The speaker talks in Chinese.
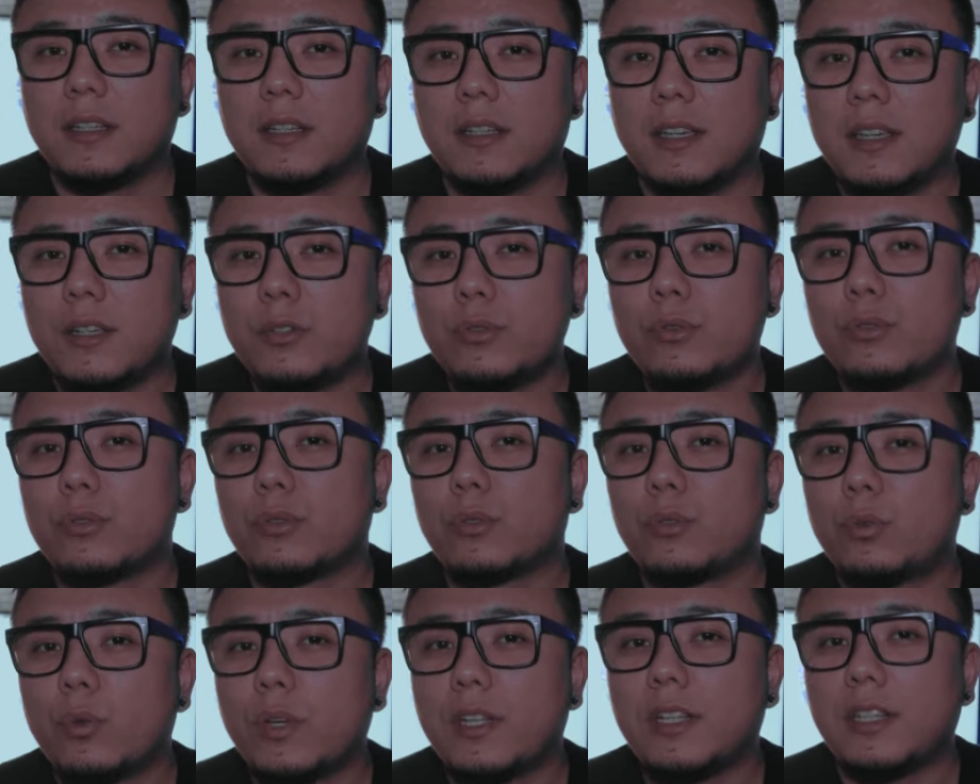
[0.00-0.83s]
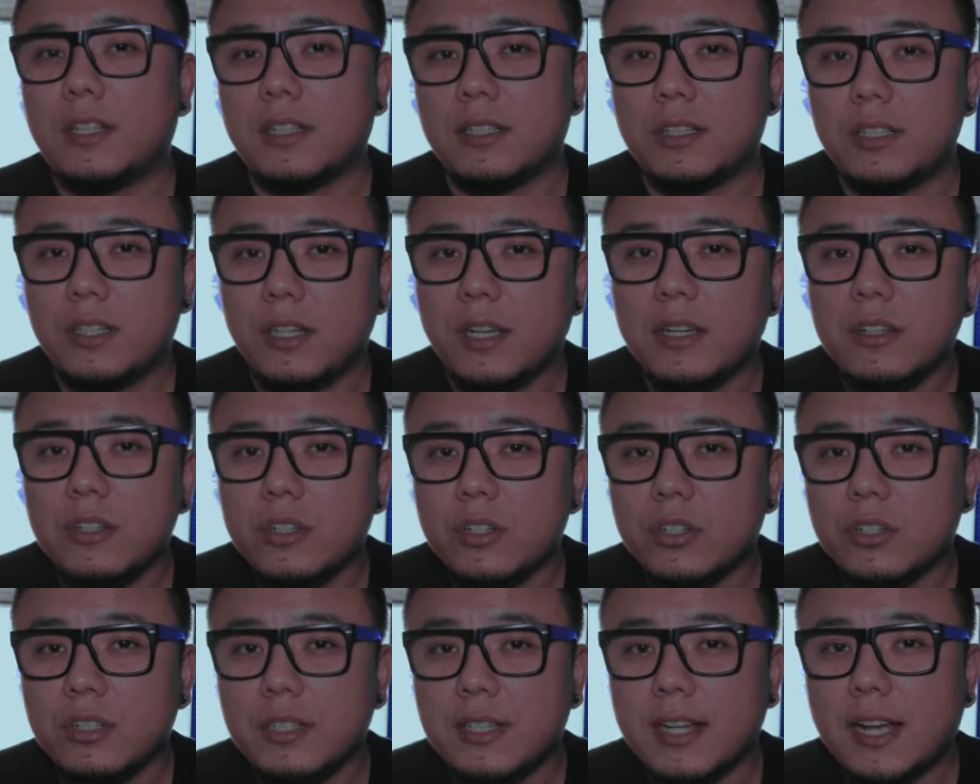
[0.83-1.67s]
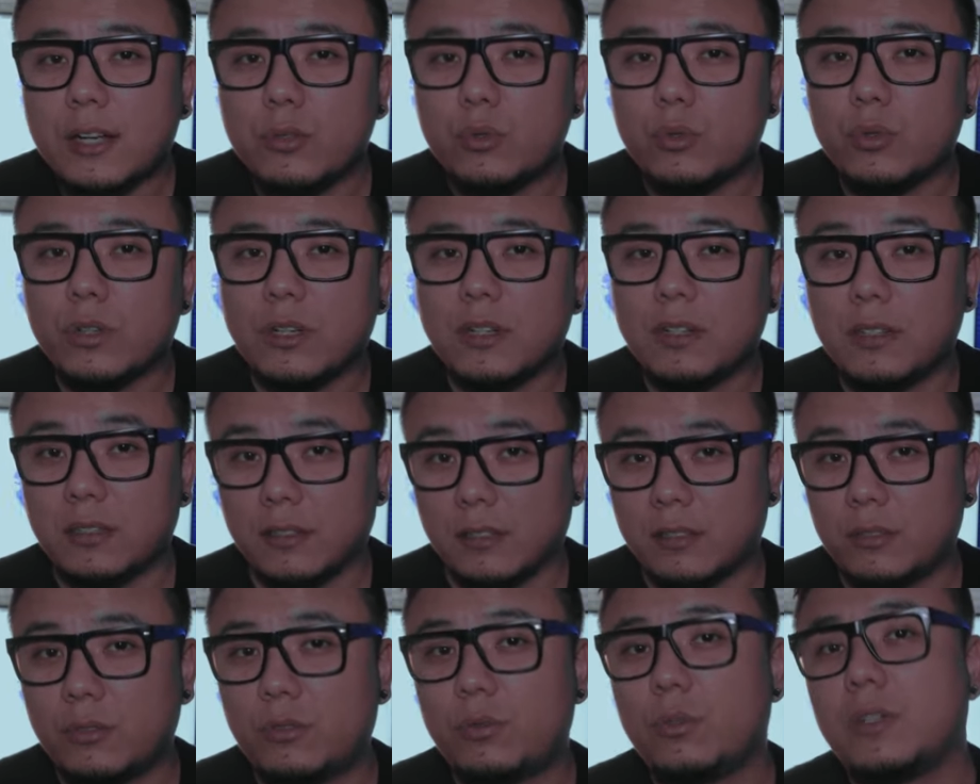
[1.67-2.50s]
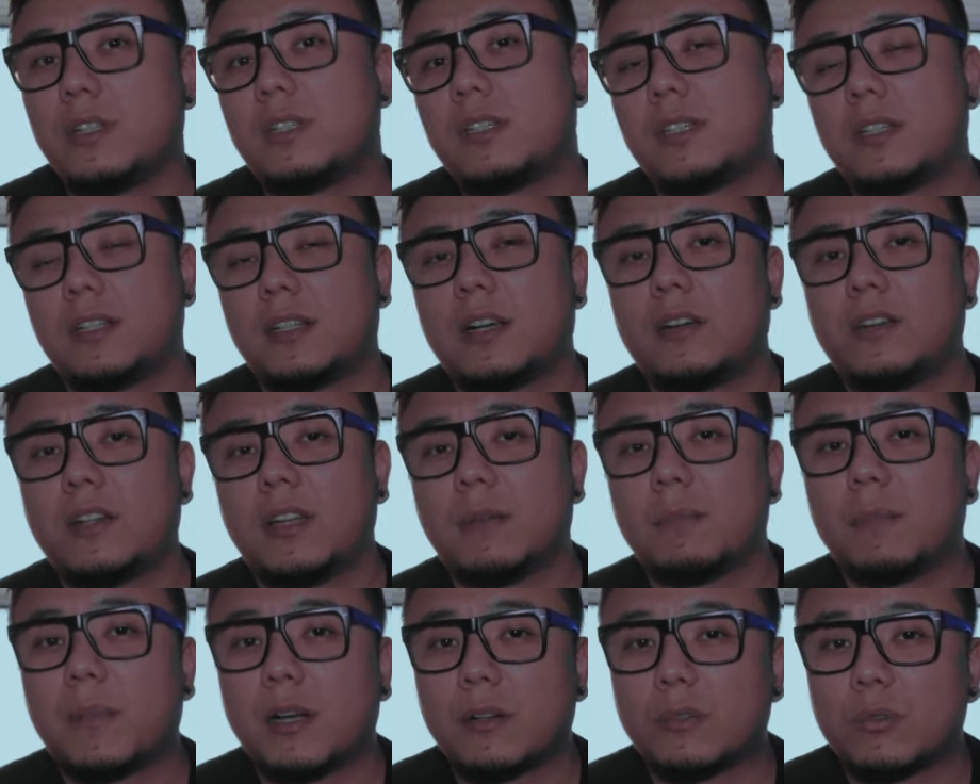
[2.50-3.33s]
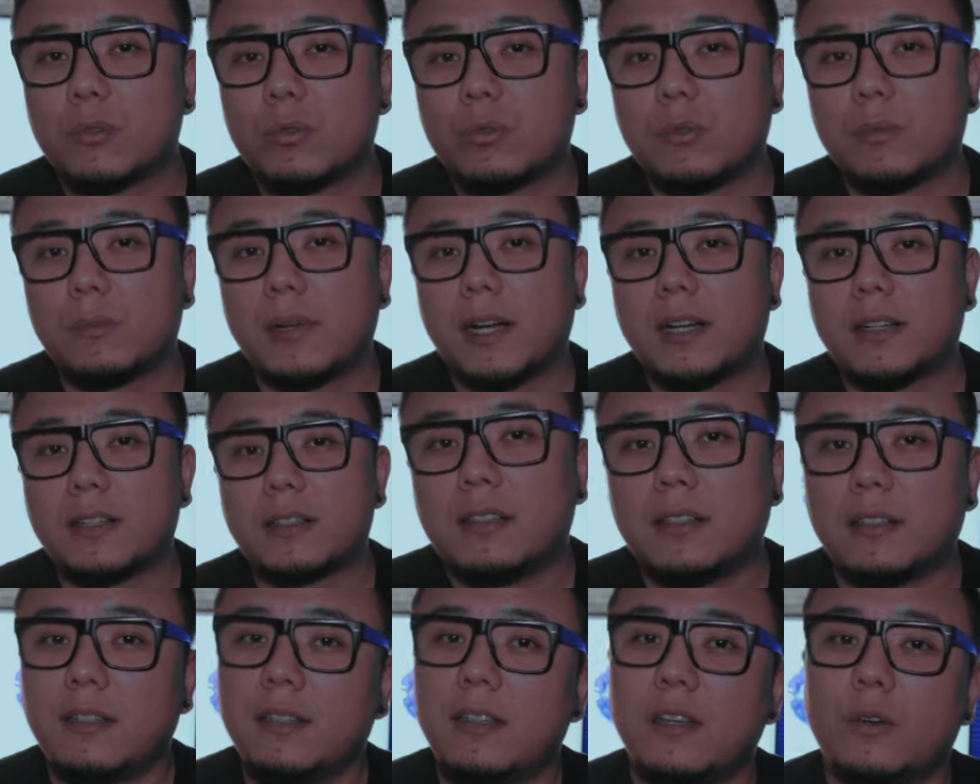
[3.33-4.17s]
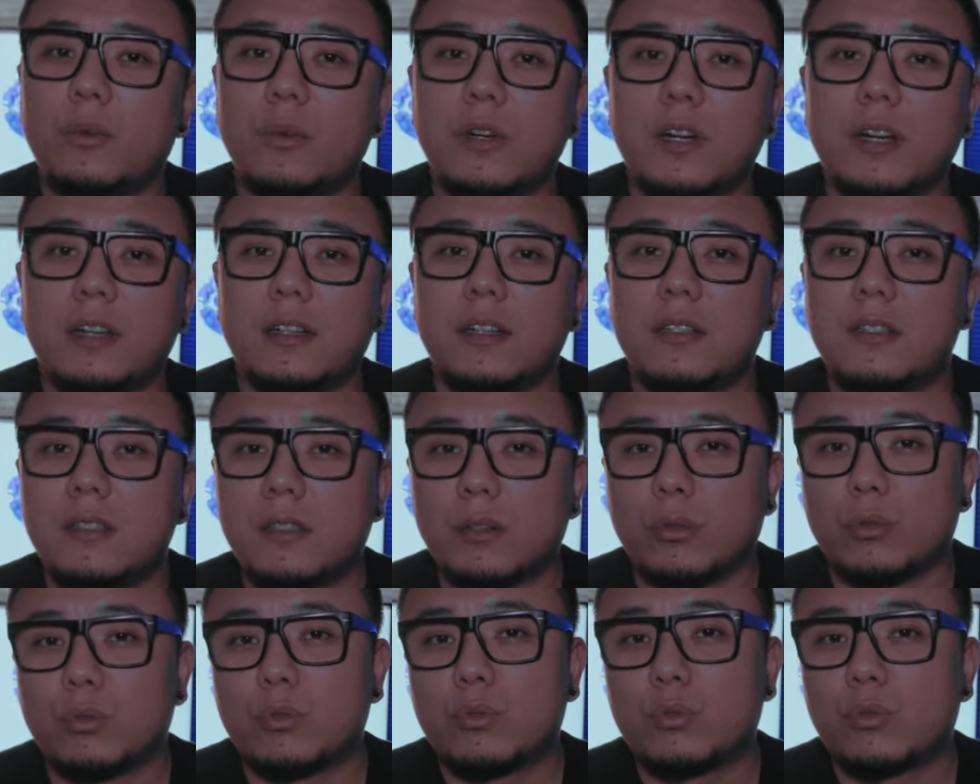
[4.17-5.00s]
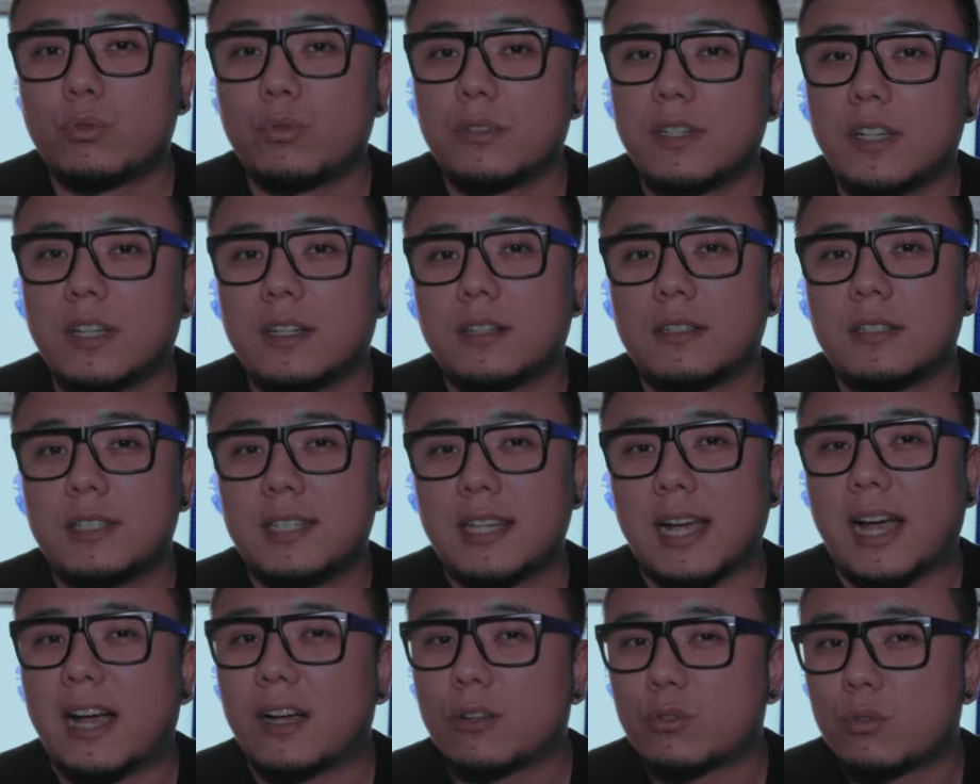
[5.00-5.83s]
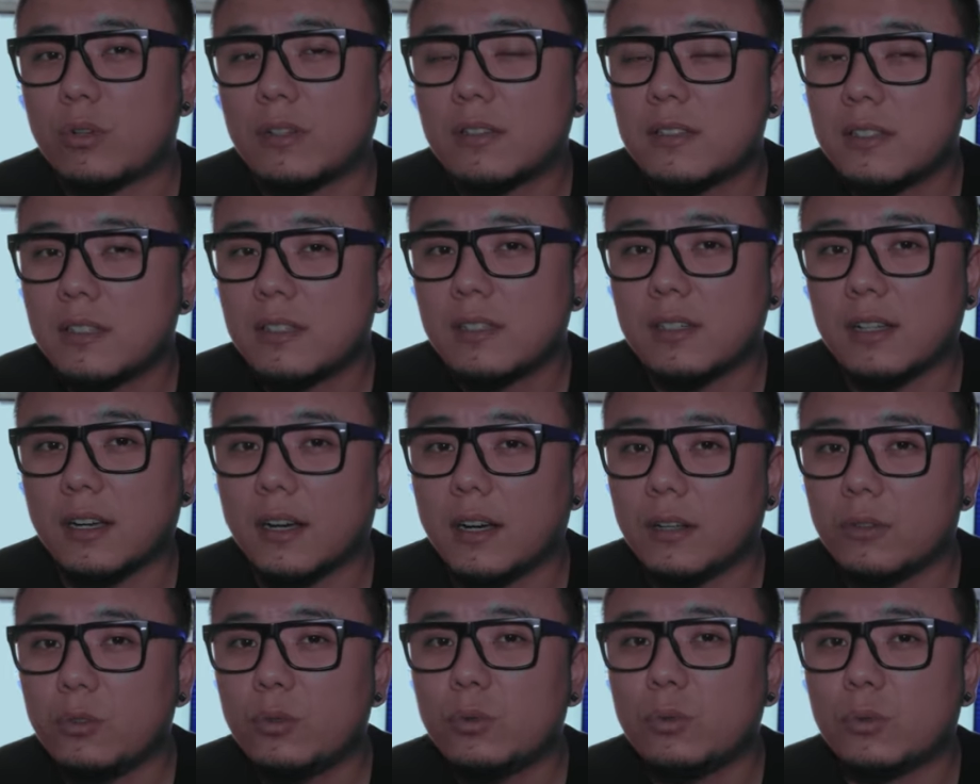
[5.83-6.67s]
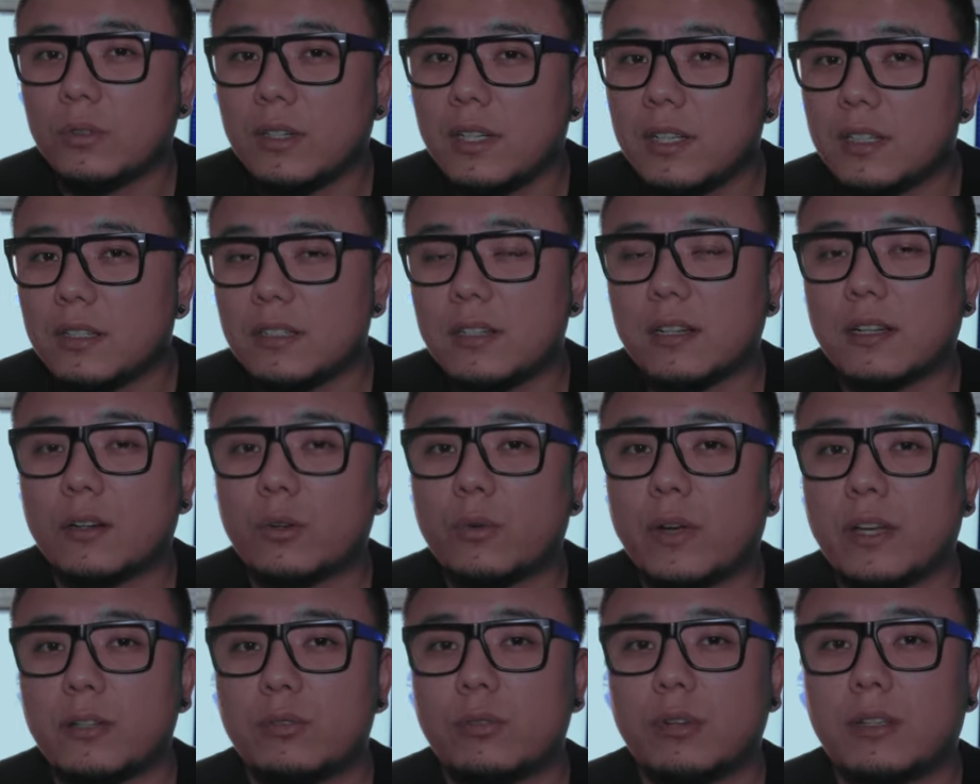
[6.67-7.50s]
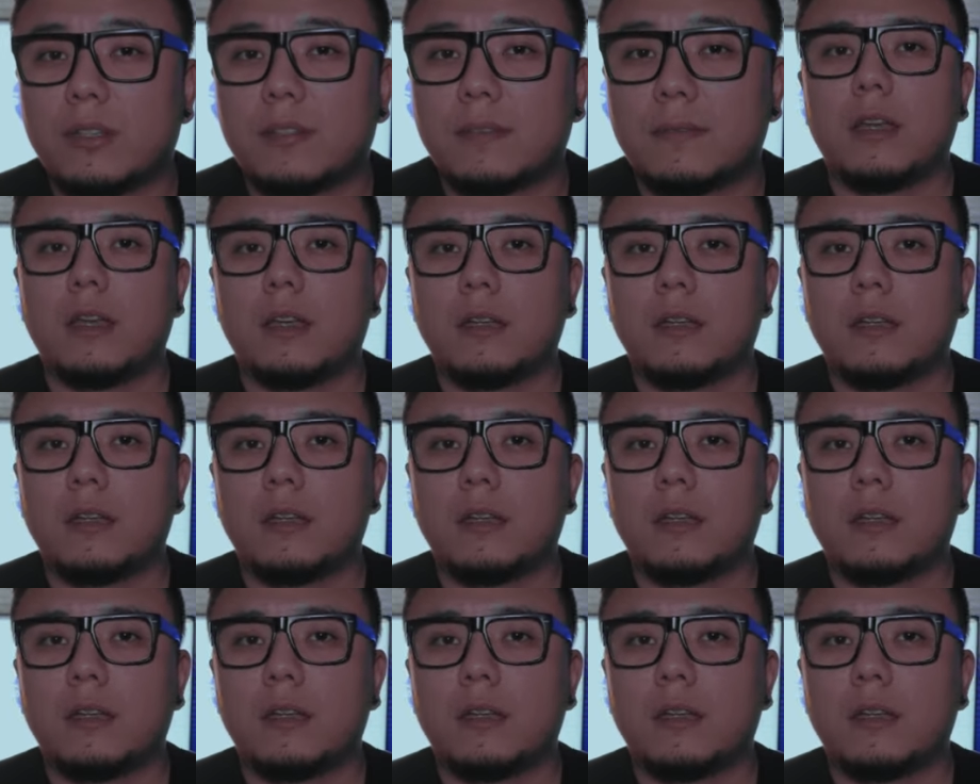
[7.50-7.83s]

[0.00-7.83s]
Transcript: 也许对你坚持下去可能会起到一点帮助吧，可能也会让你走出这个假装自己很努力的这个怪圈。